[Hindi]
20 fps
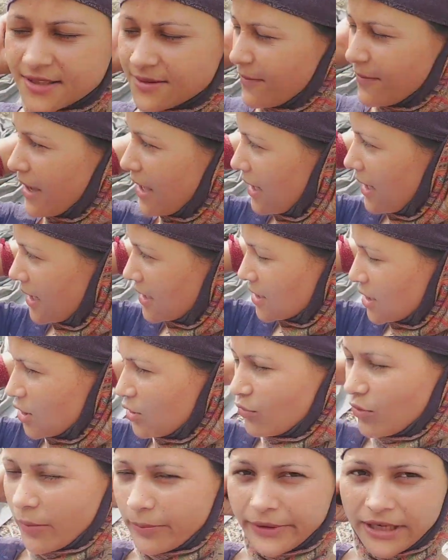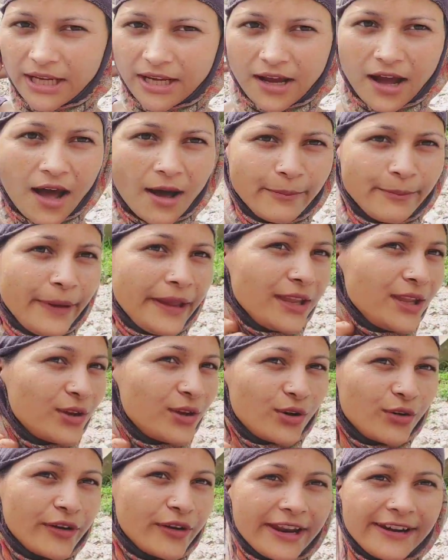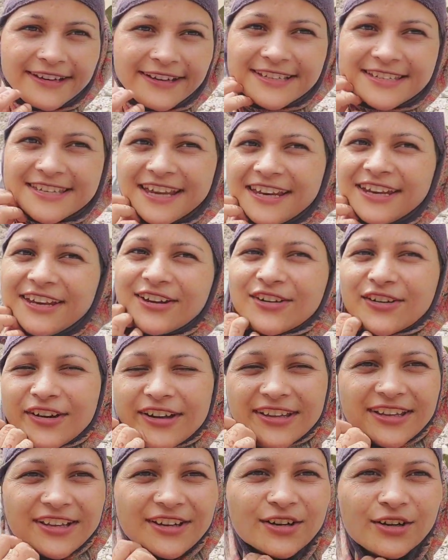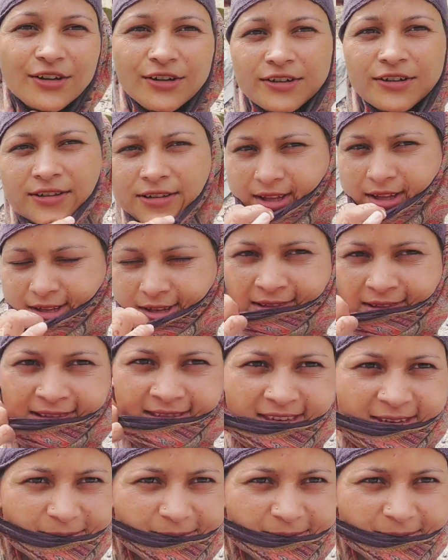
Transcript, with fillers: मैं लगी हूँ अपने काम पे यू नो रेडी शेडी ओके देखो जब